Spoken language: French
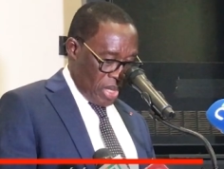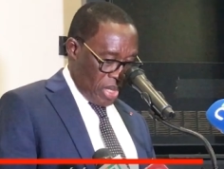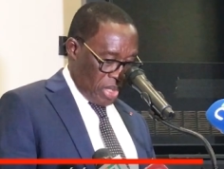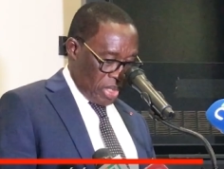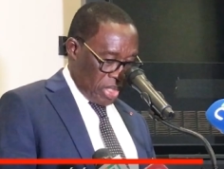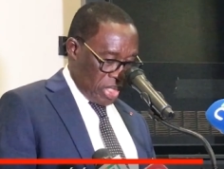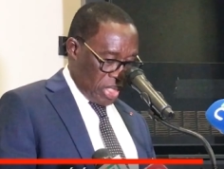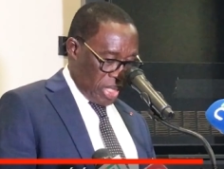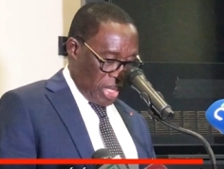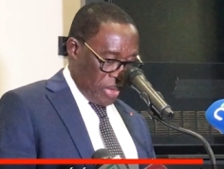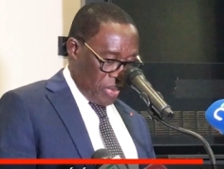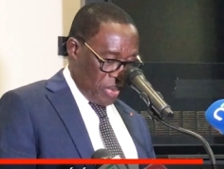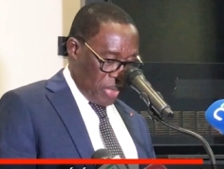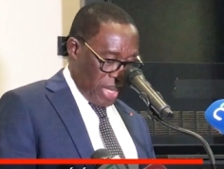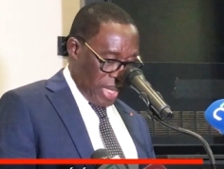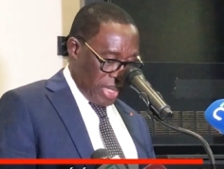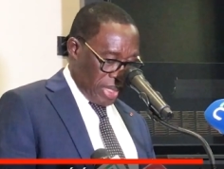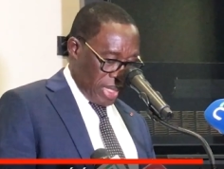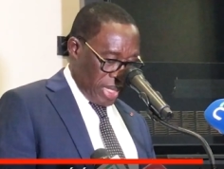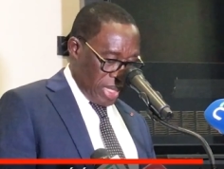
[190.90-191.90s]
Je salue et
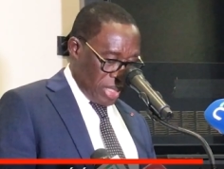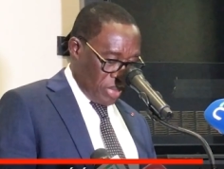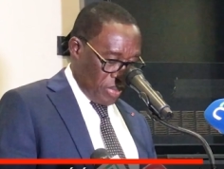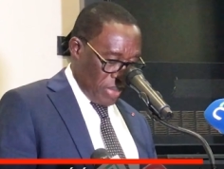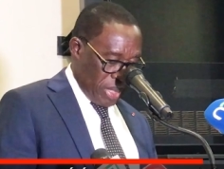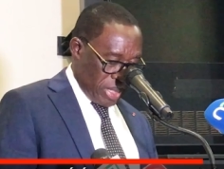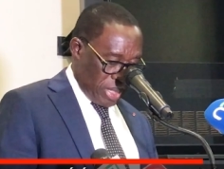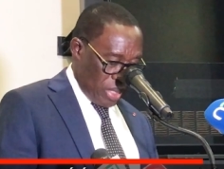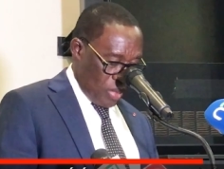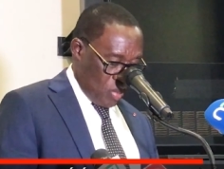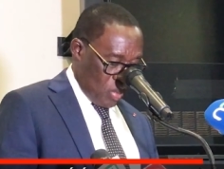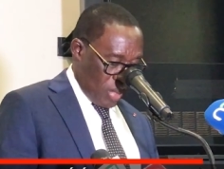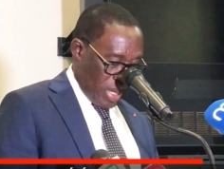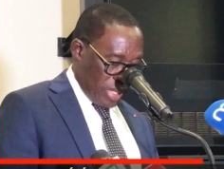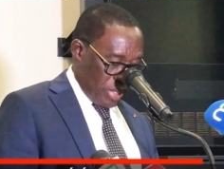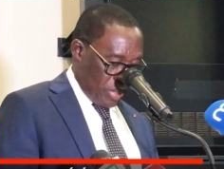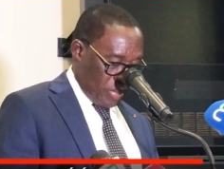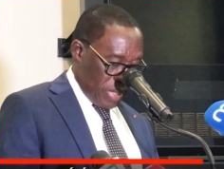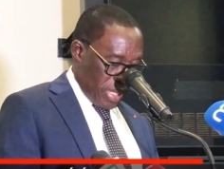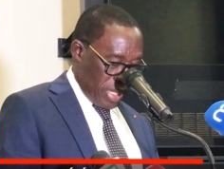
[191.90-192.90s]
adresse mes
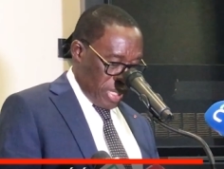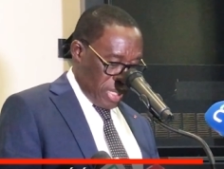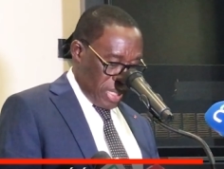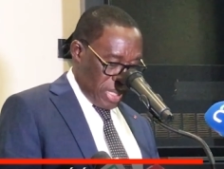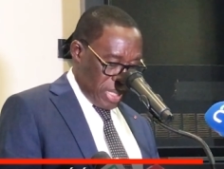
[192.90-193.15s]
encouragements